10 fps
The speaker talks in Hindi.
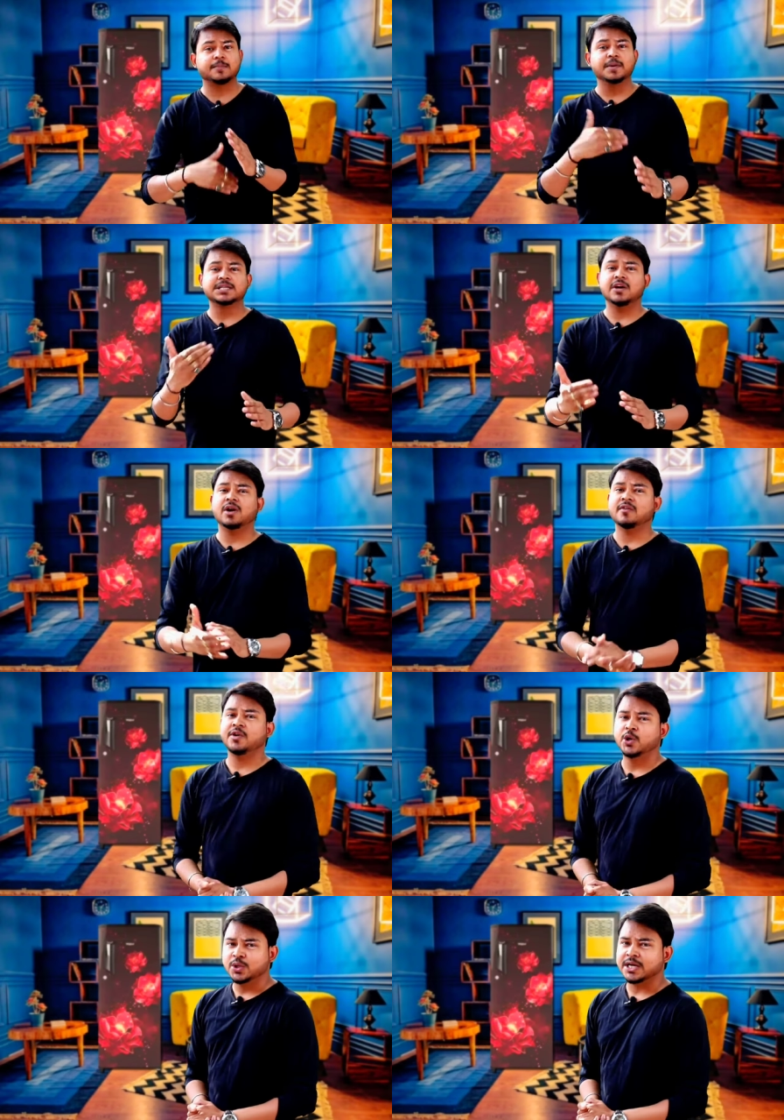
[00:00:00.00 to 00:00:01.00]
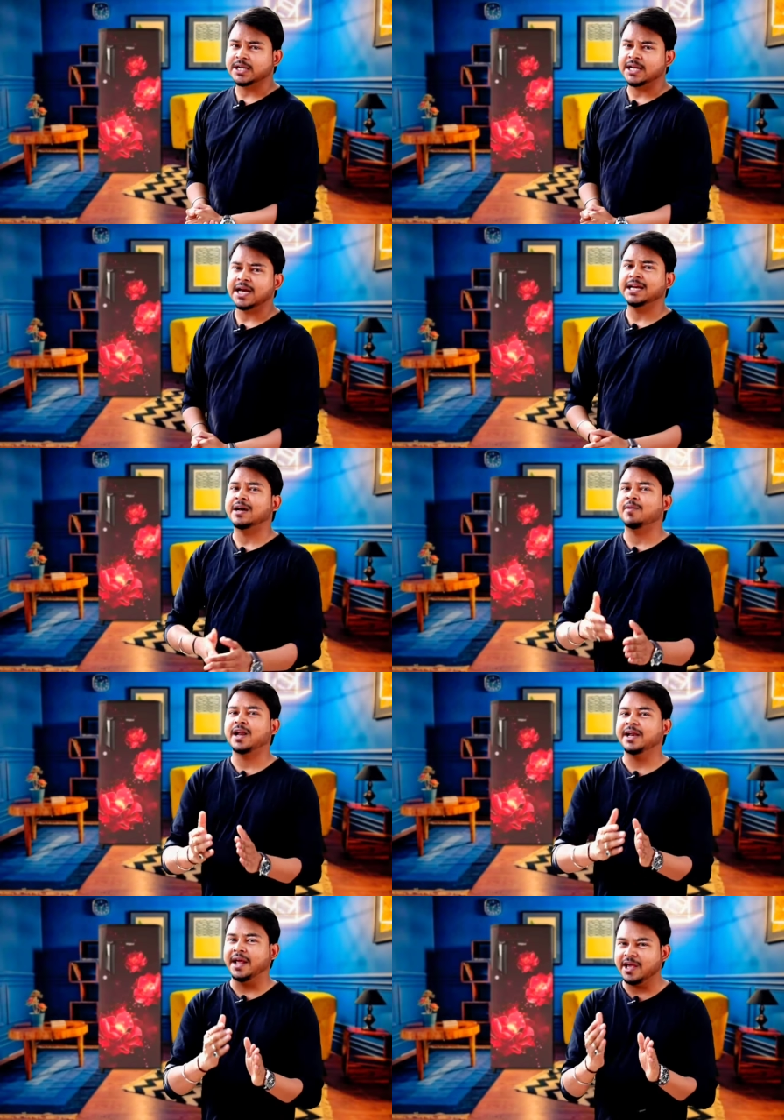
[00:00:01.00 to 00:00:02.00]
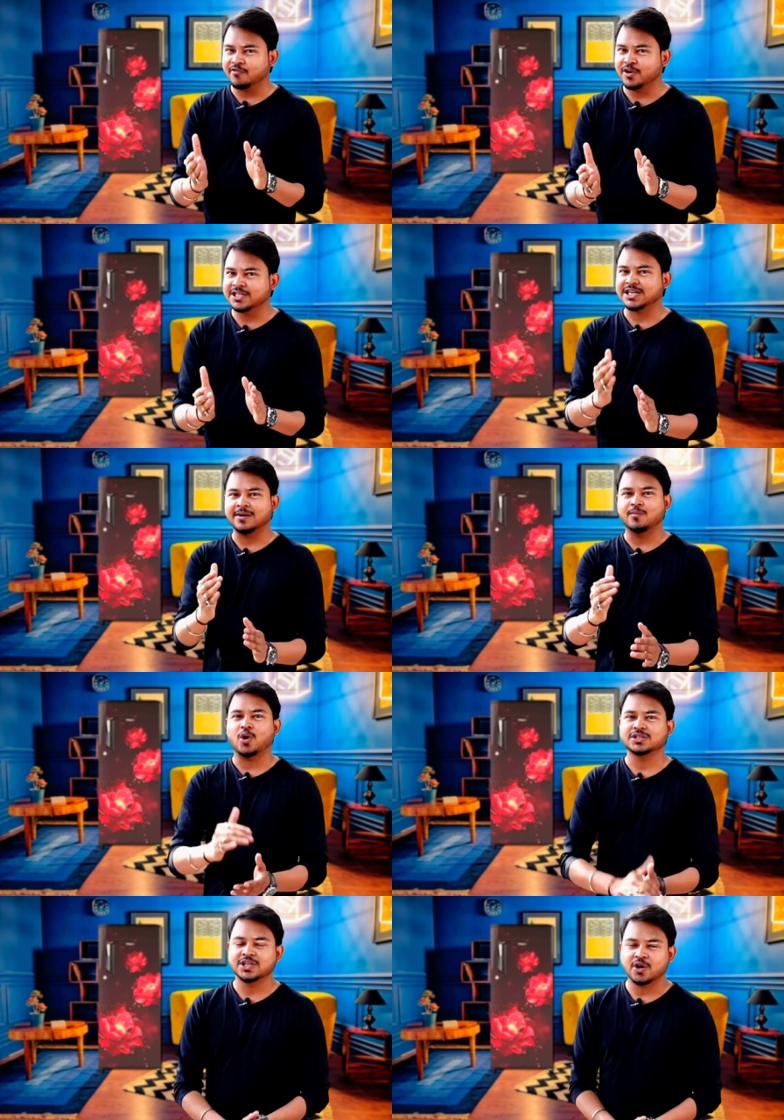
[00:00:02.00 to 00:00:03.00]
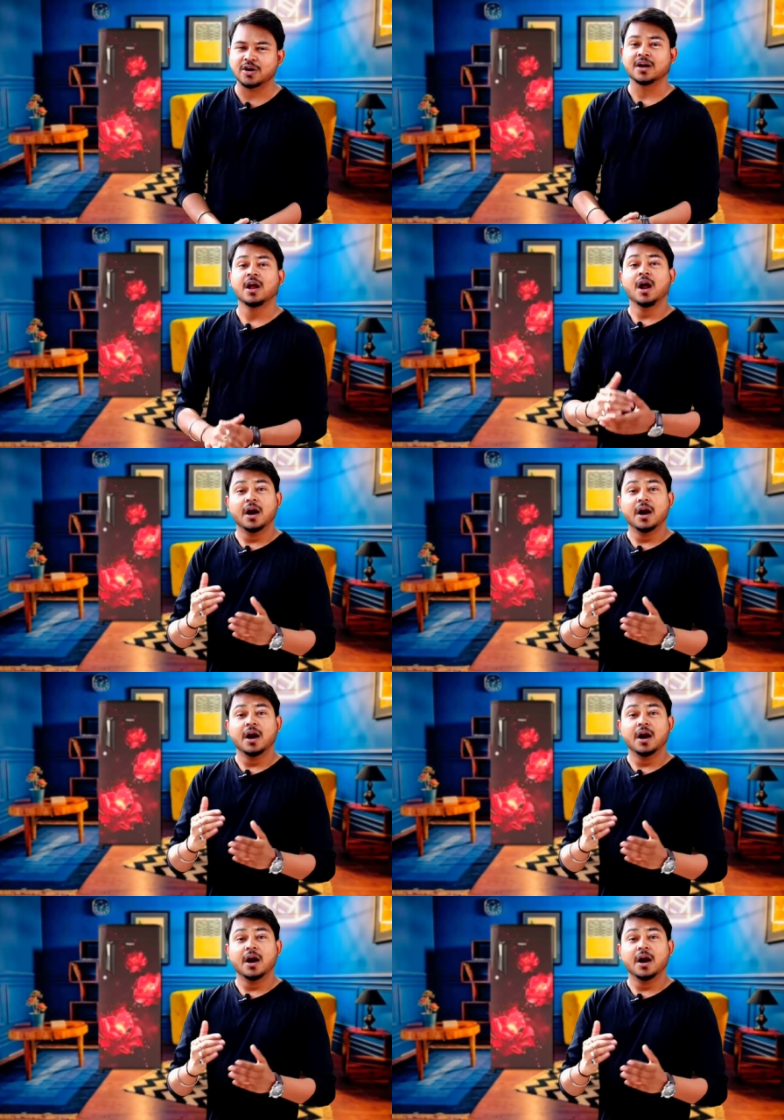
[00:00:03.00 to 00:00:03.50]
इसके पिछले वाले वीडियो देखना यानी हमारे नए फ्रिज का अनबॉक्सिंग और